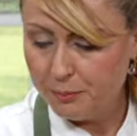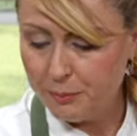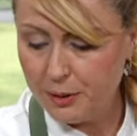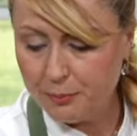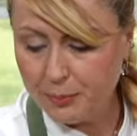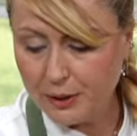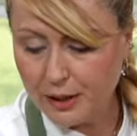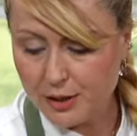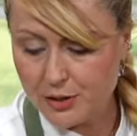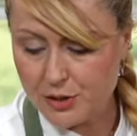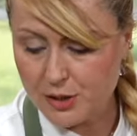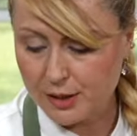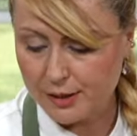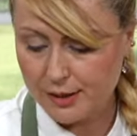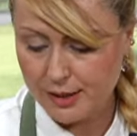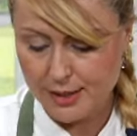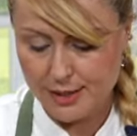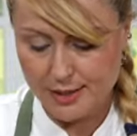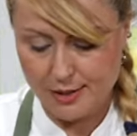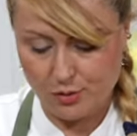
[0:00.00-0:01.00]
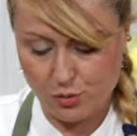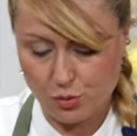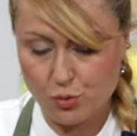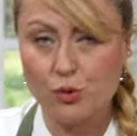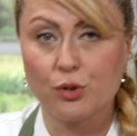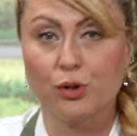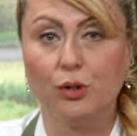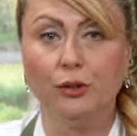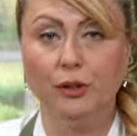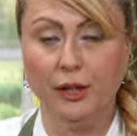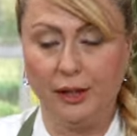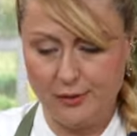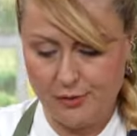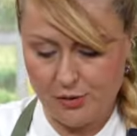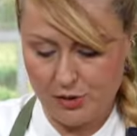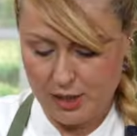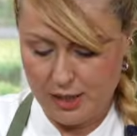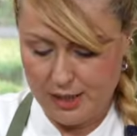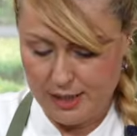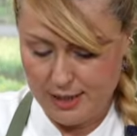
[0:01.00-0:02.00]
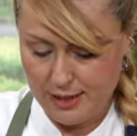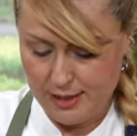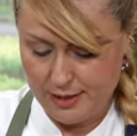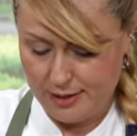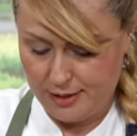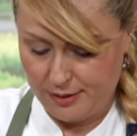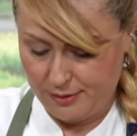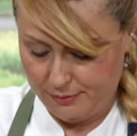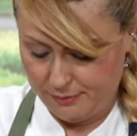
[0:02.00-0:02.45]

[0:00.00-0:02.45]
Bir parça deniz tuzu alacağız.